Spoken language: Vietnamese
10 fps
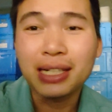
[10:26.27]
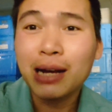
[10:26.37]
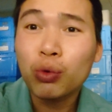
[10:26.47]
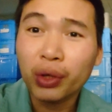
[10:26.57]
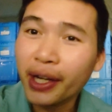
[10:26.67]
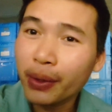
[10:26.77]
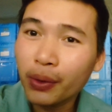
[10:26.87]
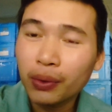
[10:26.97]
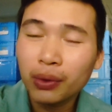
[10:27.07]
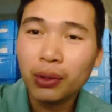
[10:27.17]
đứa nào cũng
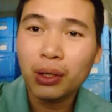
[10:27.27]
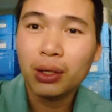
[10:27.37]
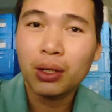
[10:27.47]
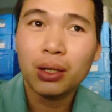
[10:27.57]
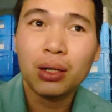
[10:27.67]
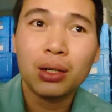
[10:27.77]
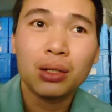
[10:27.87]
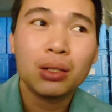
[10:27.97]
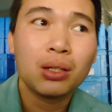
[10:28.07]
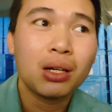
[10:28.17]
kêu uh,
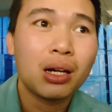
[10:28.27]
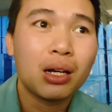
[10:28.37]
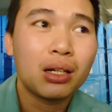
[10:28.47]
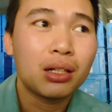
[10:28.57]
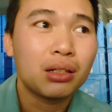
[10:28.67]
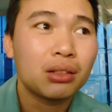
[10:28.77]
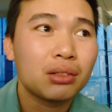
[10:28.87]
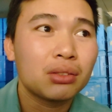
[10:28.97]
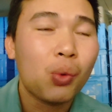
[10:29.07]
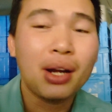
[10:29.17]
uh,
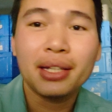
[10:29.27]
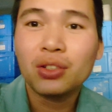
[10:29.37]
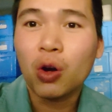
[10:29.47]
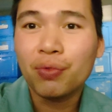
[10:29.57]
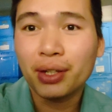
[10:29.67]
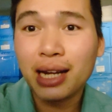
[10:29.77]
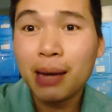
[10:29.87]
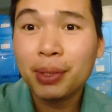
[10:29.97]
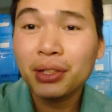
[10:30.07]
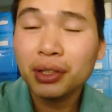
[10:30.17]
qua đấy có việc
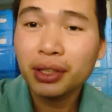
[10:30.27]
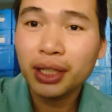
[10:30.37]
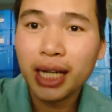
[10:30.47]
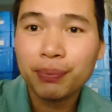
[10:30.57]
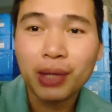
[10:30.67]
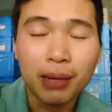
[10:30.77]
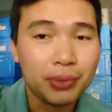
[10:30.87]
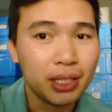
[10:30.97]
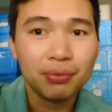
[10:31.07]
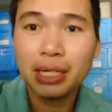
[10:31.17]
làm ở nơi làm
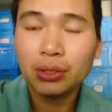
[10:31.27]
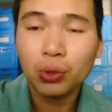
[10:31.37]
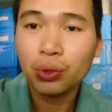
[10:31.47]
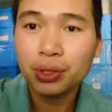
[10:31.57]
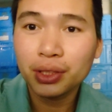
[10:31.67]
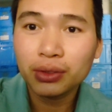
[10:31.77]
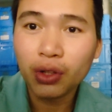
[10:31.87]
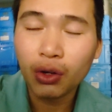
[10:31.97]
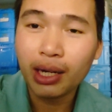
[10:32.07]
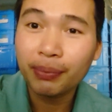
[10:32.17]
8 tiếng về thôi chứ
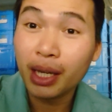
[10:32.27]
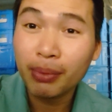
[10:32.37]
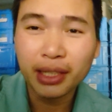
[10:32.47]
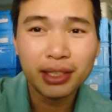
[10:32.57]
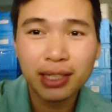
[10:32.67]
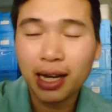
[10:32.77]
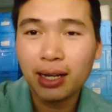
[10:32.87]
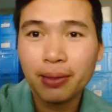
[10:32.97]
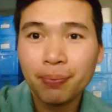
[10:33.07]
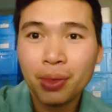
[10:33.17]
không có làm thêm cái gì
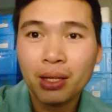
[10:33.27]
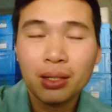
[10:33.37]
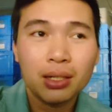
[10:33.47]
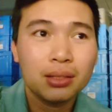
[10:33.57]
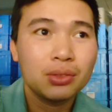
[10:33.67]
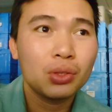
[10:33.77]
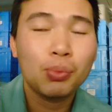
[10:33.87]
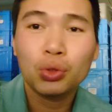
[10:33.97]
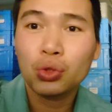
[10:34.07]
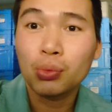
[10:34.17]
cả
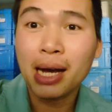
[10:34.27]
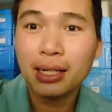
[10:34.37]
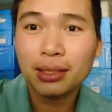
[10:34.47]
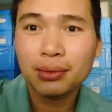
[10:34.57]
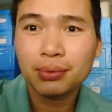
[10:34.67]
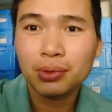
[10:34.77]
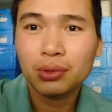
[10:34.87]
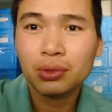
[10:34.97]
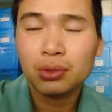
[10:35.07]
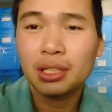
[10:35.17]
rồi một số bạn á
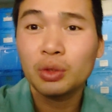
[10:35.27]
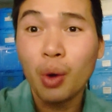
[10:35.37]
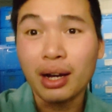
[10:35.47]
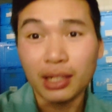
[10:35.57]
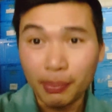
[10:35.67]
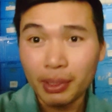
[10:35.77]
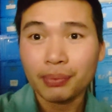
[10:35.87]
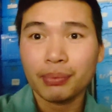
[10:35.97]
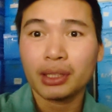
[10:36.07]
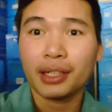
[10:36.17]
thỉnh thoảng lắm
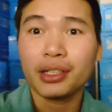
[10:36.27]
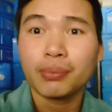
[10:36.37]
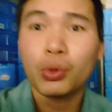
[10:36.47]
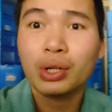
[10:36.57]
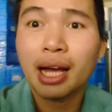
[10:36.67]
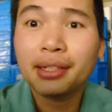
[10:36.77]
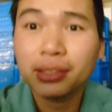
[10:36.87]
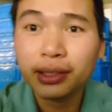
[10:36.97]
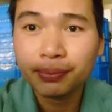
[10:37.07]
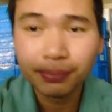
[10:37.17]
á mới thấy được một hai
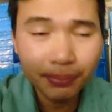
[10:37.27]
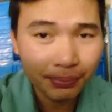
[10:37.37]
đứa